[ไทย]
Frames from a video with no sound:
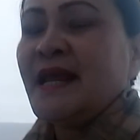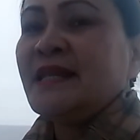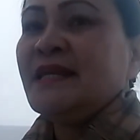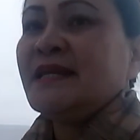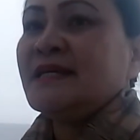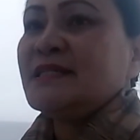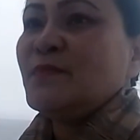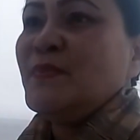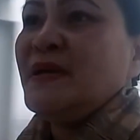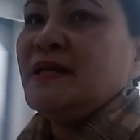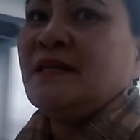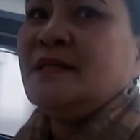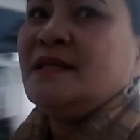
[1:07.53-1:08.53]
นั่นนี่ก็จะ
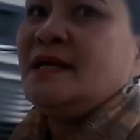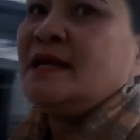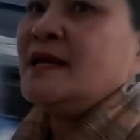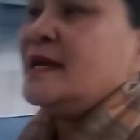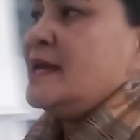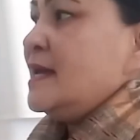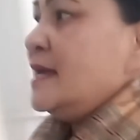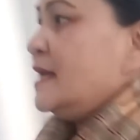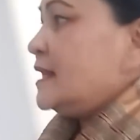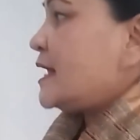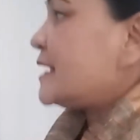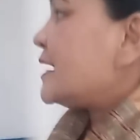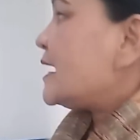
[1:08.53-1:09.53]
เป็น
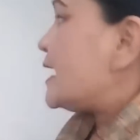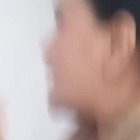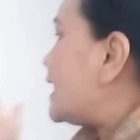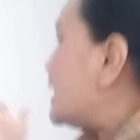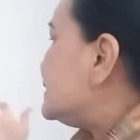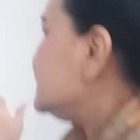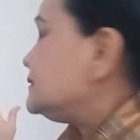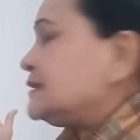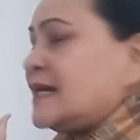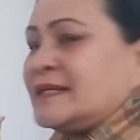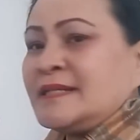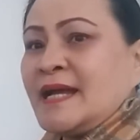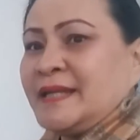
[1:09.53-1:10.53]
ร้านอาหาร
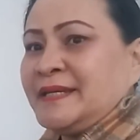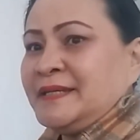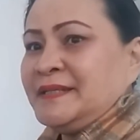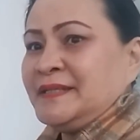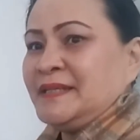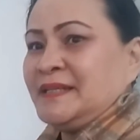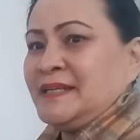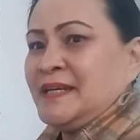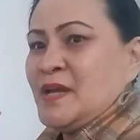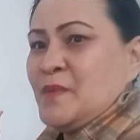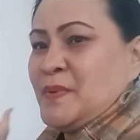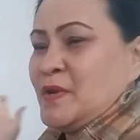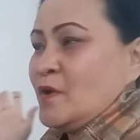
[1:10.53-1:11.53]
ข้างใน
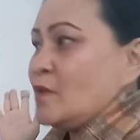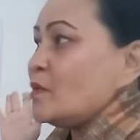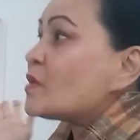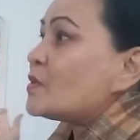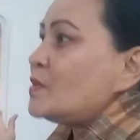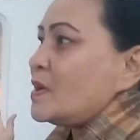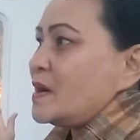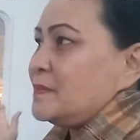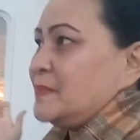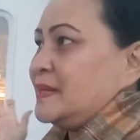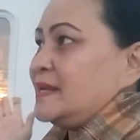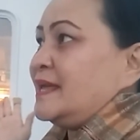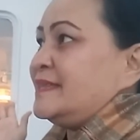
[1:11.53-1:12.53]
เป็นห้องครัว
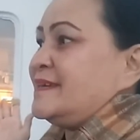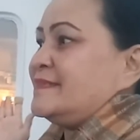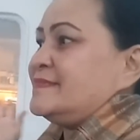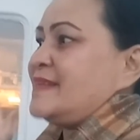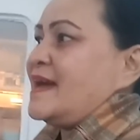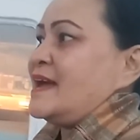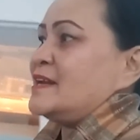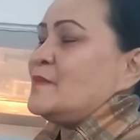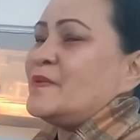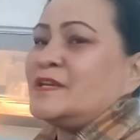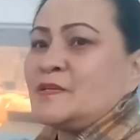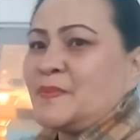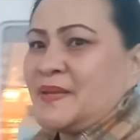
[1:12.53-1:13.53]
เป็นอะไรต่างๆแล้ว
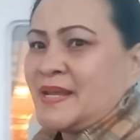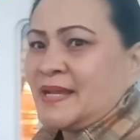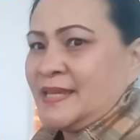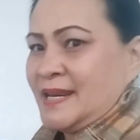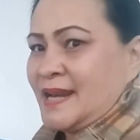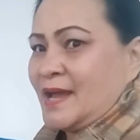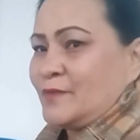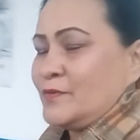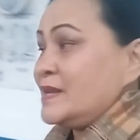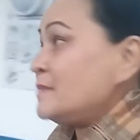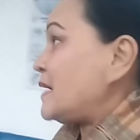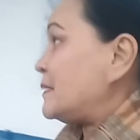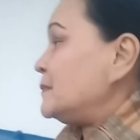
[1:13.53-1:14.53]
เมา่จะไปนั่งกินเหล้าอ
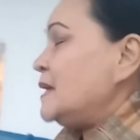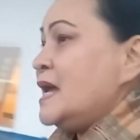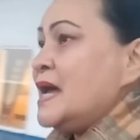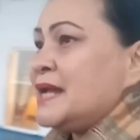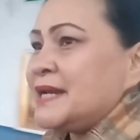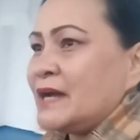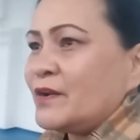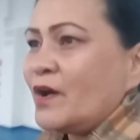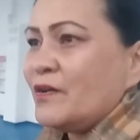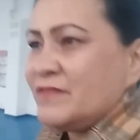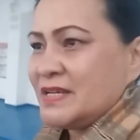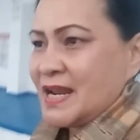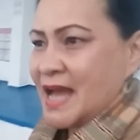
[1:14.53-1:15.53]
ยู่ในพับนั่งรอ
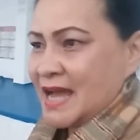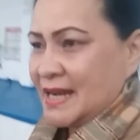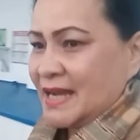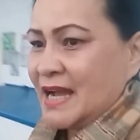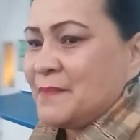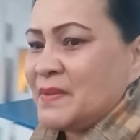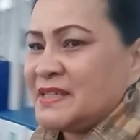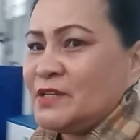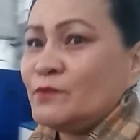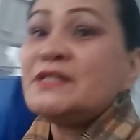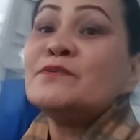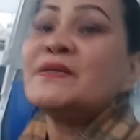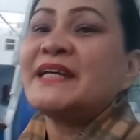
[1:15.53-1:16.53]
เวลานะคะมา
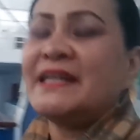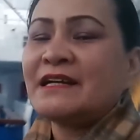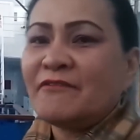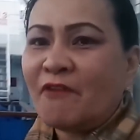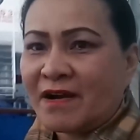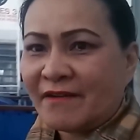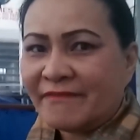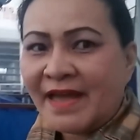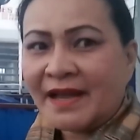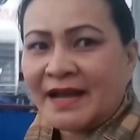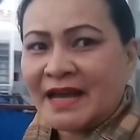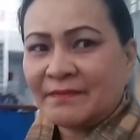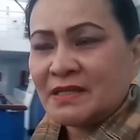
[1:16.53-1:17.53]
ชิวๆมากินกาแฟกาแฟ
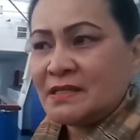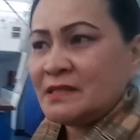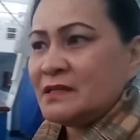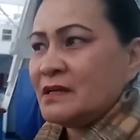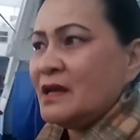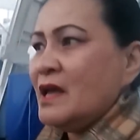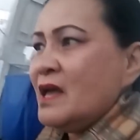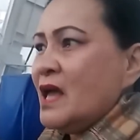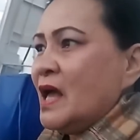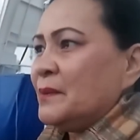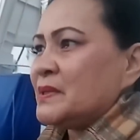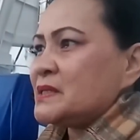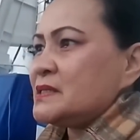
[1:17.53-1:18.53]
กันมาซื้อ
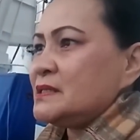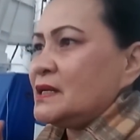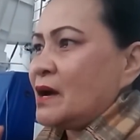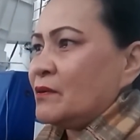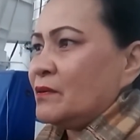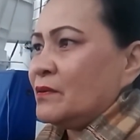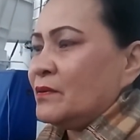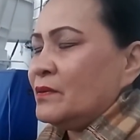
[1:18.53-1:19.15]
มาซื้อเหล้า